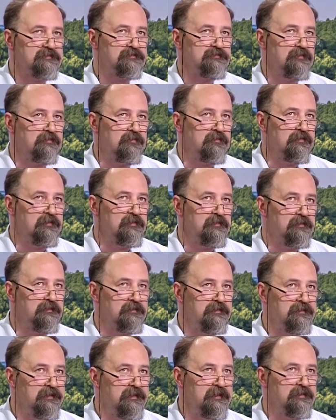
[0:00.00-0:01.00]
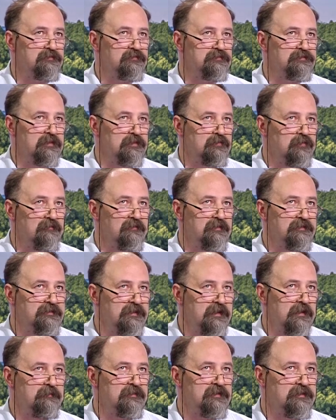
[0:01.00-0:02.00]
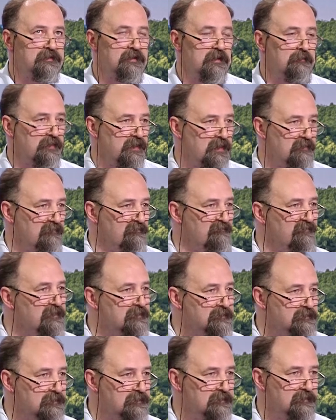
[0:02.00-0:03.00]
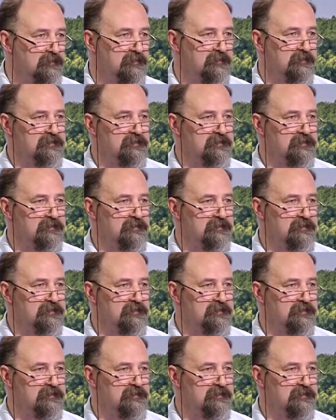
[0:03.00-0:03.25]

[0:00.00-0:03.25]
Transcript: что нету такого термина, как право вето.